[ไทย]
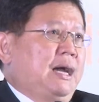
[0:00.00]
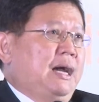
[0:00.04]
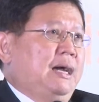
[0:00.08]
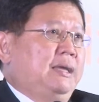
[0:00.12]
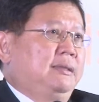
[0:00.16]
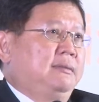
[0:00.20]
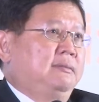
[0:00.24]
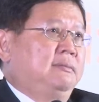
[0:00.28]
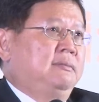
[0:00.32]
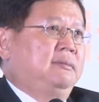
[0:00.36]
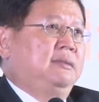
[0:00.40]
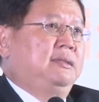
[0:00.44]
กา
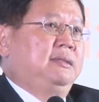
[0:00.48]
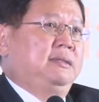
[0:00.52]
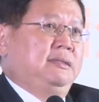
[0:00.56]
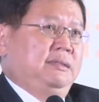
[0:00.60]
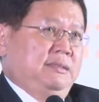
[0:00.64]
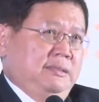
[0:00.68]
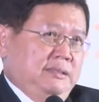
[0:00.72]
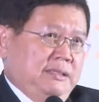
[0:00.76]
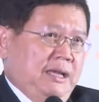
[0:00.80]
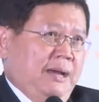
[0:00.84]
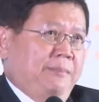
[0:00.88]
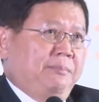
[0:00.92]
ร
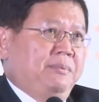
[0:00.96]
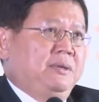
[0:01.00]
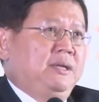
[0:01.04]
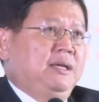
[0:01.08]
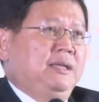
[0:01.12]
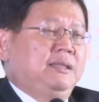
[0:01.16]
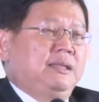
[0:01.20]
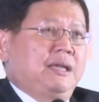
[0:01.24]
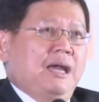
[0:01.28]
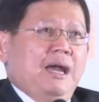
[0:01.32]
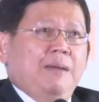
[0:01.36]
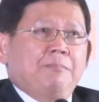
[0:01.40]
ขับเคลื่
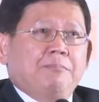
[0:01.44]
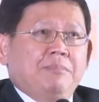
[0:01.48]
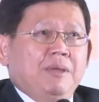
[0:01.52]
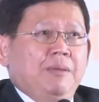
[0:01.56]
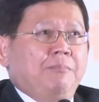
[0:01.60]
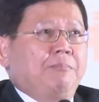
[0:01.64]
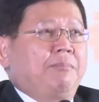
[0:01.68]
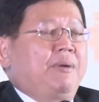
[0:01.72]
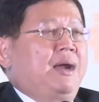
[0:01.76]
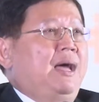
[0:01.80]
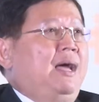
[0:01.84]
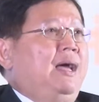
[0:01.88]
อนการเป
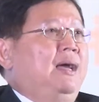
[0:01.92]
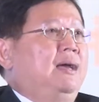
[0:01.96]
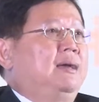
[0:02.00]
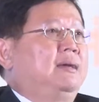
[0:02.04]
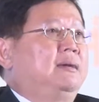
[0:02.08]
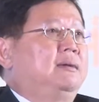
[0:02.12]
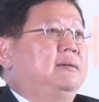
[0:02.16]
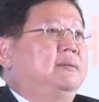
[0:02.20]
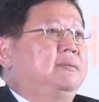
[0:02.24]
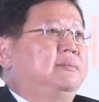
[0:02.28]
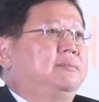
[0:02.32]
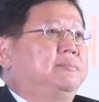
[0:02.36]
ลี่ยนแปลง
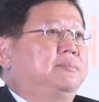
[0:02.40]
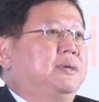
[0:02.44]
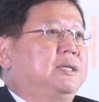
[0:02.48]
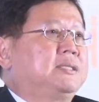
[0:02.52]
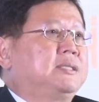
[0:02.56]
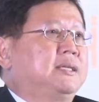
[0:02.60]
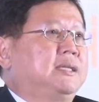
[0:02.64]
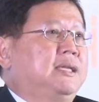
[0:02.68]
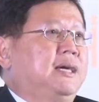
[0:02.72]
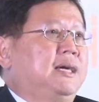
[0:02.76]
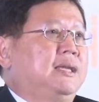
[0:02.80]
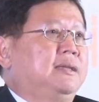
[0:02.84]
เพ
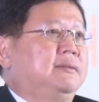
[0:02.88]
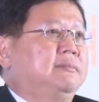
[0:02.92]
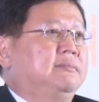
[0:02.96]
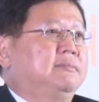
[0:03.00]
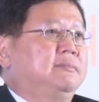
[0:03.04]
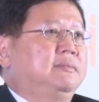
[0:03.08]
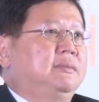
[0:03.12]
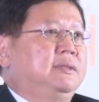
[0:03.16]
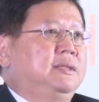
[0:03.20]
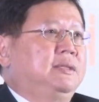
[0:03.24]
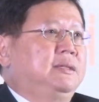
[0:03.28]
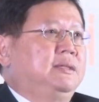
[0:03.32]
ราะฉะนั้น
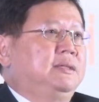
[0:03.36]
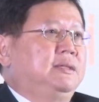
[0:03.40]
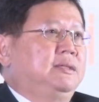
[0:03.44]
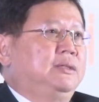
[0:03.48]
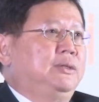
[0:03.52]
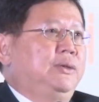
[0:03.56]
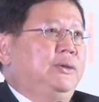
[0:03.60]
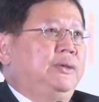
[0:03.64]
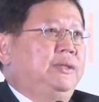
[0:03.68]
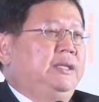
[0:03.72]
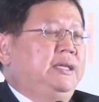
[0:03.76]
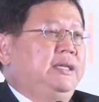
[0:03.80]

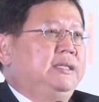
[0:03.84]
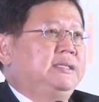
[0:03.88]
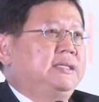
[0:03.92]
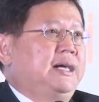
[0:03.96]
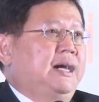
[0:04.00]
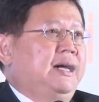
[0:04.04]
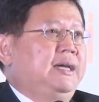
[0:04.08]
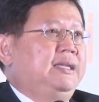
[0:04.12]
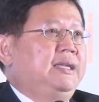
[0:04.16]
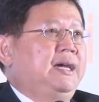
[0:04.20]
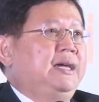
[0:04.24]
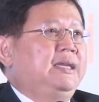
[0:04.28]
อยู่ดี
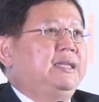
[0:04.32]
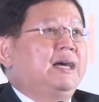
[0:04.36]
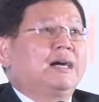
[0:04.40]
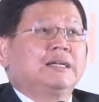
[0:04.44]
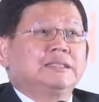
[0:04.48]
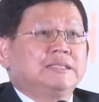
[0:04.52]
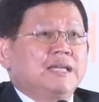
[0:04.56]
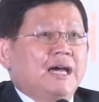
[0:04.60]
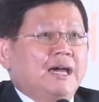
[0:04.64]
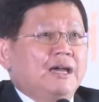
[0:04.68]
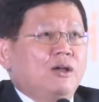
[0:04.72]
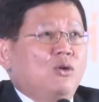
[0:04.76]
จะให้ได้ดั
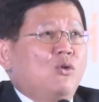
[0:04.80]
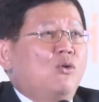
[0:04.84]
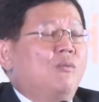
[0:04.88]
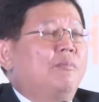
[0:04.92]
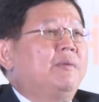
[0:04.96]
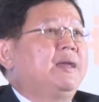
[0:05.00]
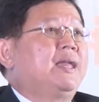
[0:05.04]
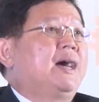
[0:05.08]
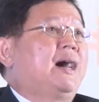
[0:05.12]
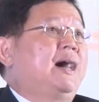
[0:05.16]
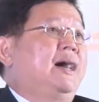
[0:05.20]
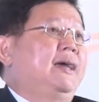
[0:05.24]
งใจคง
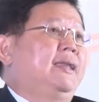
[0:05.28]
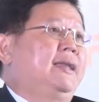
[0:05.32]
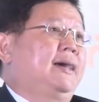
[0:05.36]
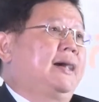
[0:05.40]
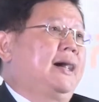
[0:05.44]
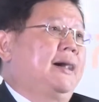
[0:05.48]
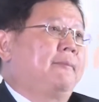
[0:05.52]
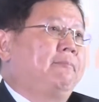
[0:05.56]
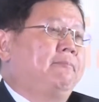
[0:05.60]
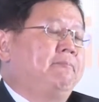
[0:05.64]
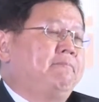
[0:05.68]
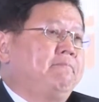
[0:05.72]
ไม่ได้นะ
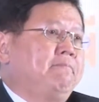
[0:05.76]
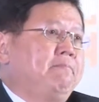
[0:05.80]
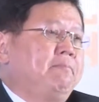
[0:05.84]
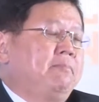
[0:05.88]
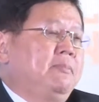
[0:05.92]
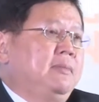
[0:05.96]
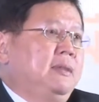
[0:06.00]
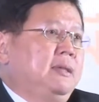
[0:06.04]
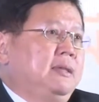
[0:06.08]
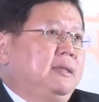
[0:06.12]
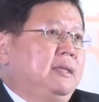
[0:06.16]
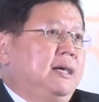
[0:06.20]
ครับ
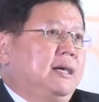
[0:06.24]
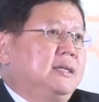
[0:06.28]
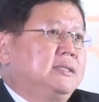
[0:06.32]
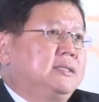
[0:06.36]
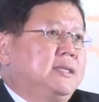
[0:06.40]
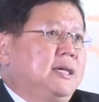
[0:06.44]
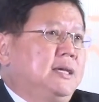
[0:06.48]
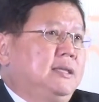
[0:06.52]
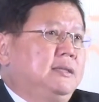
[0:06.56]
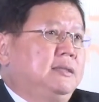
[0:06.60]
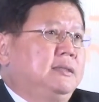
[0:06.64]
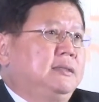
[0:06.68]
อย่าง
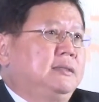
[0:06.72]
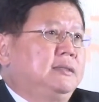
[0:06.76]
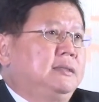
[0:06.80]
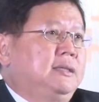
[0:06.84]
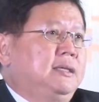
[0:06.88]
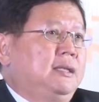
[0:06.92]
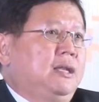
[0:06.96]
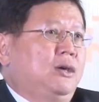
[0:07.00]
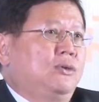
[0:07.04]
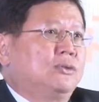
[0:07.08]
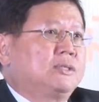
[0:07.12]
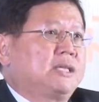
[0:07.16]
เช่น
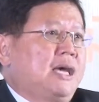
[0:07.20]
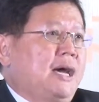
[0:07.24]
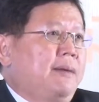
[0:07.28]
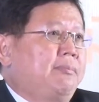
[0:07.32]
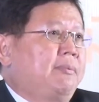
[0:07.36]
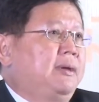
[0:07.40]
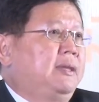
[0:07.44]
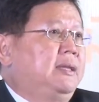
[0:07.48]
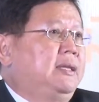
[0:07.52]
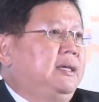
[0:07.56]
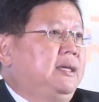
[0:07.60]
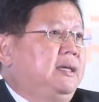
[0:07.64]
ที่เราทราบ
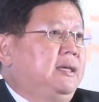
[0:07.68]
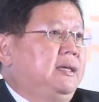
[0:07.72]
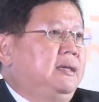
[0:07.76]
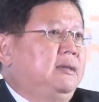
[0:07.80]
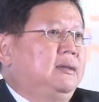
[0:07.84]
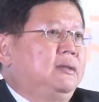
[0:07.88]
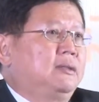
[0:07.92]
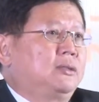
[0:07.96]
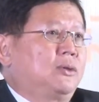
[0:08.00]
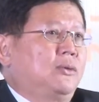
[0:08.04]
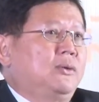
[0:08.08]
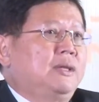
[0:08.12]
กันดี
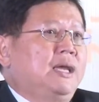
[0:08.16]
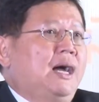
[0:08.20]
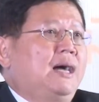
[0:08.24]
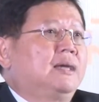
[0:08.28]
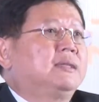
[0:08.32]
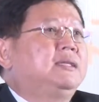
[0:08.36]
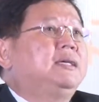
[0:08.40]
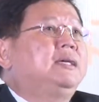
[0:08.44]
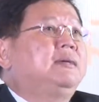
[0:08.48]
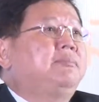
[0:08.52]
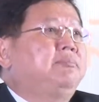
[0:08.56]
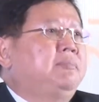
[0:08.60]
ตัวอย่าง
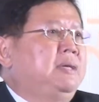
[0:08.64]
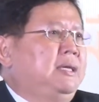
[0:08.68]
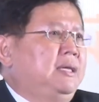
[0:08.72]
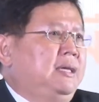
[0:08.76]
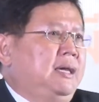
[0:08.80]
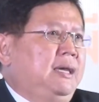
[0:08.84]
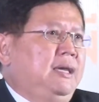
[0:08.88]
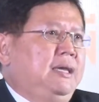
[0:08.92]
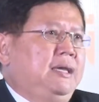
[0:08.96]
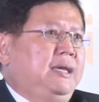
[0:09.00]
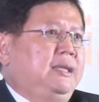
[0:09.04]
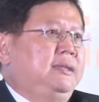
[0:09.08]
ที่มี
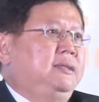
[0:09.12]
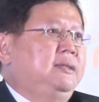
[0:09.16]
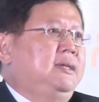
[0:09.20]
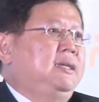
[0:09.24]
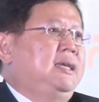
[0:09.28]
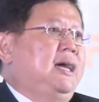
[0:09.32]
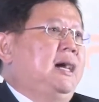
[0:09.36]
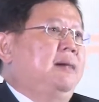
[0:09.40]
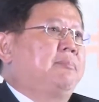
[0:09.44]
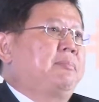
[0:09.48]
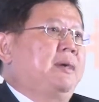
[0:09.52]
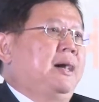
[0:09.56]
ให้เห็นเย
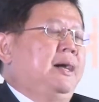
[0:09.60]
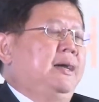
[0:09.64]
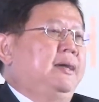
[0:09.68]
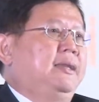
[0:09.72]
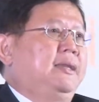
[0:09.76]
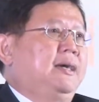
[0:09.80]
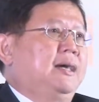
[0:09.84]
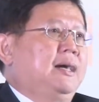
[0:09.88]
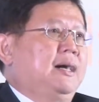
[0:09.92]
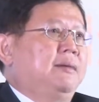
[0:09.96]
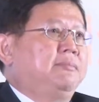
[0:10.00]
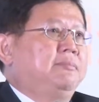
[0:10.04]
อะแยะไป
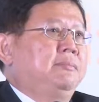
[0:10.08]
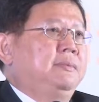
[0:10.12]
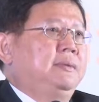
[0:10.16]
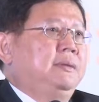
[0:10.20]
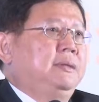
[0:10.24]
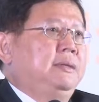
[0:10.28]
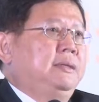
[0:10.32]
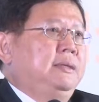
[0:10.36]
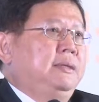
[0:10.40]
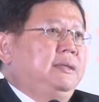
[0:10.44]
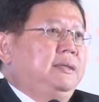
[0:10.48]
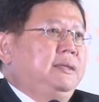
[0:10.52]
นะครับ
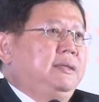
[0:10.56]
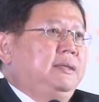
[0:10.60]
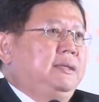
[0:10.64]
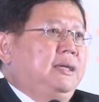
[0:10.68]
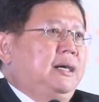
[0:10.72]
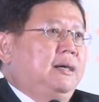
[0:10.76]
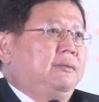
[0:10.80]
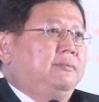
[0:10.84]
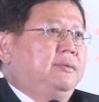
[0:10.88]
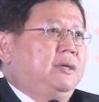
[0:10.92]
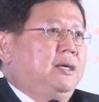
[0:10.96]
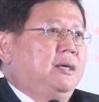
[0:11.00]
อ
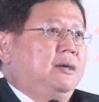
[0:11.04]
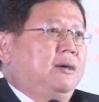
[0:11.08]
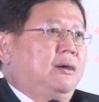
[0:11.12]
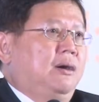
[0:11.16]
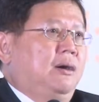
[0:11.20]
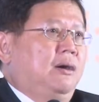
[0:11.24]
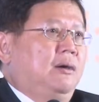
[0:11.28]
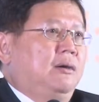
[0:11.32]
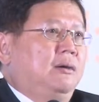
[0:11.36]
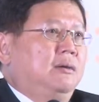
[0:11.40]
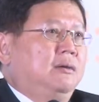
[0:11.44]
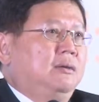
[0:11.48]
ย่างเรื่อง
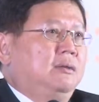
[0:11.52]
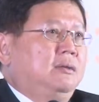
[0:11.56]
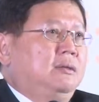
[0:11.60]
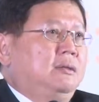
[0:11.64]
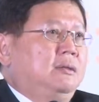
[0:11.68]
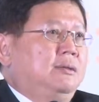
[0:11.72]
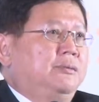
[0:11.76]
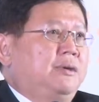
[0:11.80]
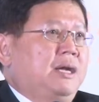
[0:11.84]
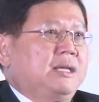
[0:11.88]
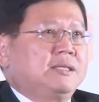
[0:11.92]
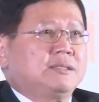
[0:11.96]
ของ
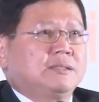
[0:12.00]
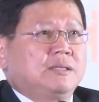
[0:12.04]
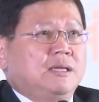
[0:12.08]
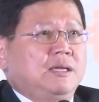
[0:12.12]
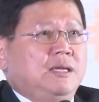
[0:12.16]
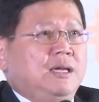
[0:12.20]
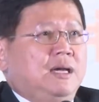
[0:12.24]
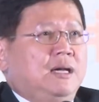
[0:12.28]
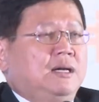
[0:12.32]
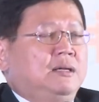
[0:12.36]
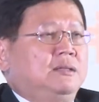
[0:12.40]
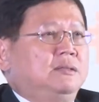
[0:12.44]
รัส
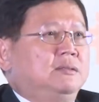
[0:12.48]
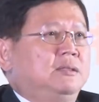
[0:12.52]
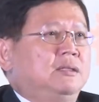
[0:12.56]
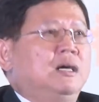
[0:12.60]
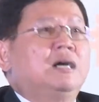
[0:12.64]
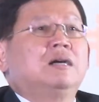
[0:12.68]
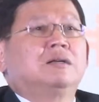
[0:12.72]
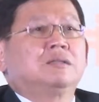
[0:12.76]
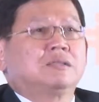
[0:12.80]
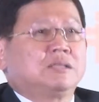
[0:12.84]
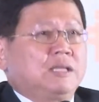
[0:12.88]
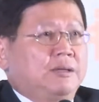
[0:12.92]
เซีย
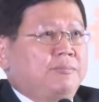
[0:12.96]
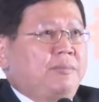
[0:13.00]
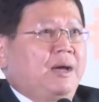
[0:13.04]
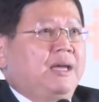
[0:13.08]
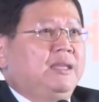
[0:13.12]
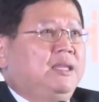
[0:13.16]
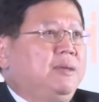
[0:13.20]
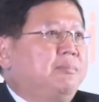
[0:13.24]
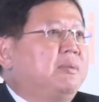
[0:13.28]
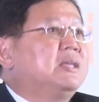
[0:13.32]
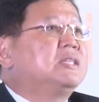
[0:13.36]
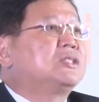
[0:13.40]
เออสมั
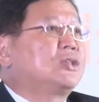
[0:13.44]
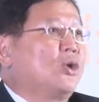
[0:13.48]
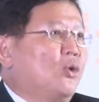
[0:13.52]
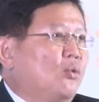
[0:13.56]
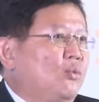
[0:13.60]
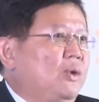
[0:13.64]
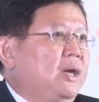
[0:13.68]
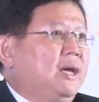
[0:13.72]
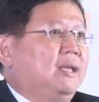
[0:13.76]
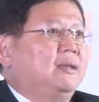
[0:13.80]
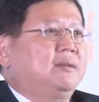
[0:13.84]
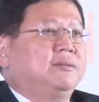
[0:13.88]
ยที่เป็นโซ
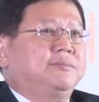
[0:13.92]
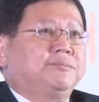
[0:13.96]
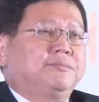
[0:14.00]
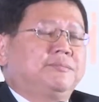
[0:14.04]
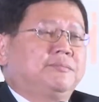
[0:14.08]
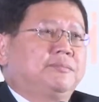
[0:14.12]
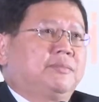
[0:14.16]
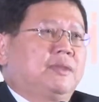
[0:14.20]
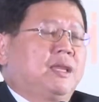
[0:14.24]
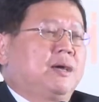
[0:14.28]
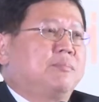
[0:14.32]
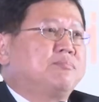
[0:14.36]
เวียต
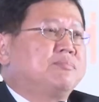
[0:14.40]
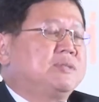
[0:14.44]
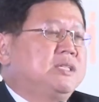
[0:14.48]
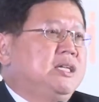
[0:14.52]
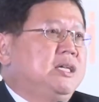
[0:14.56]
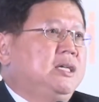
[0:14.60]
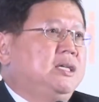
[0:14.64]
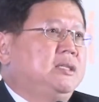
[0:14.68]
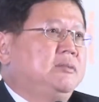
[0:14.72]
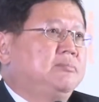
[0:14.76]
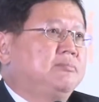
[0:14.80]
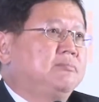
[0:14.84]
กับ
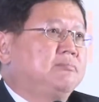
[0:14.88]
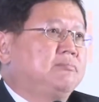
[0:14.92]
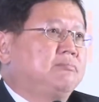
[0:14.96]
จีน